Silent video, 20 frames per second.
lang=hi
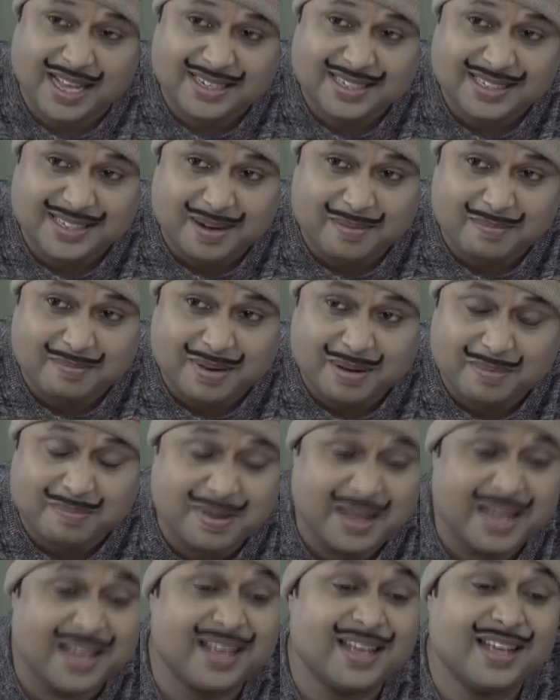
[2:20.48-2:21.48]
जैसी अम्मा
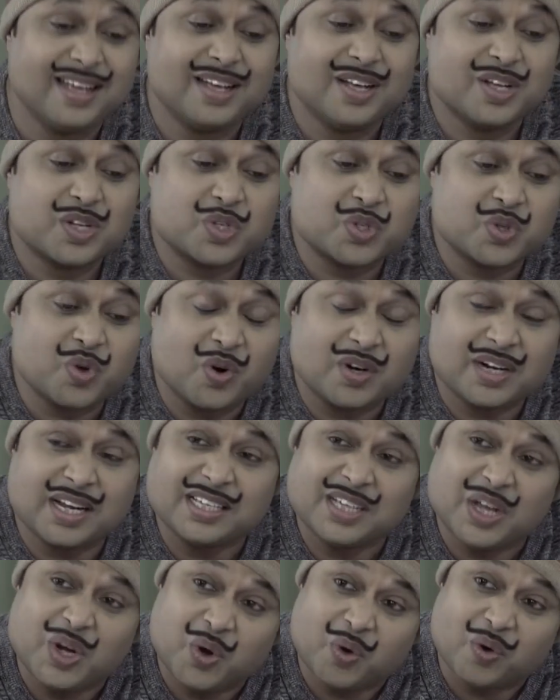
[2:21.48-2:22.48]
पे सौ
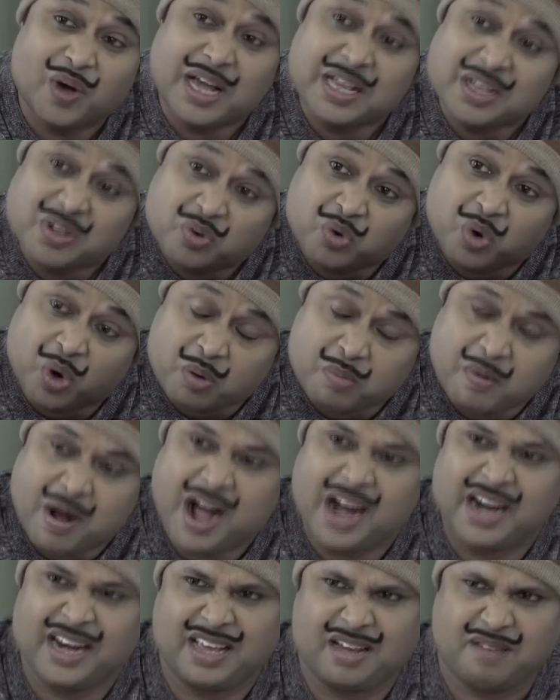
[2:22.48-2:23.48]
ठगी लुगाई
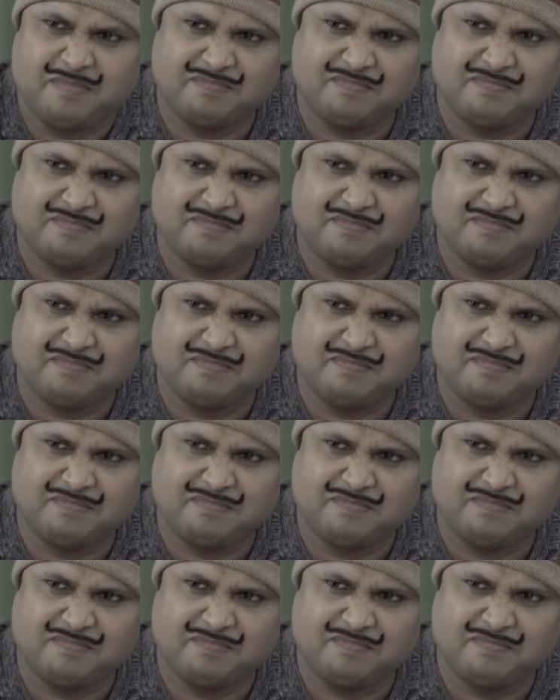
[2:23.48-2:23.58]
कुर्बान है